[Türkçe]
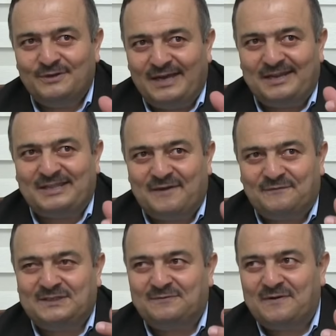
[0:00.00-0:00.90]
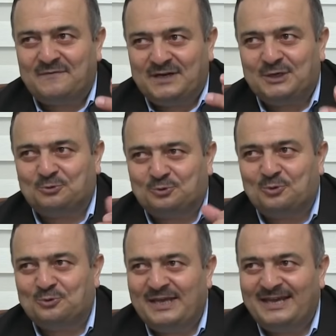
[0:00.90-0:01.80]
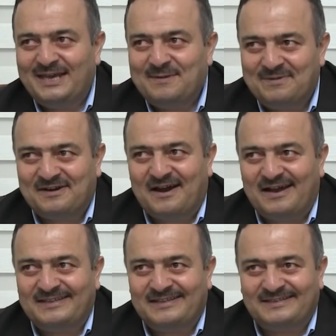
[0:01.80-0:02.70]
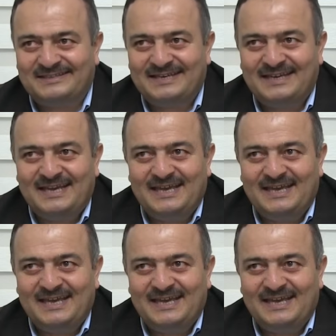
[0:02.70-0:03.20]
yani tefsir ve fıkıh usulünde bir kaidedir.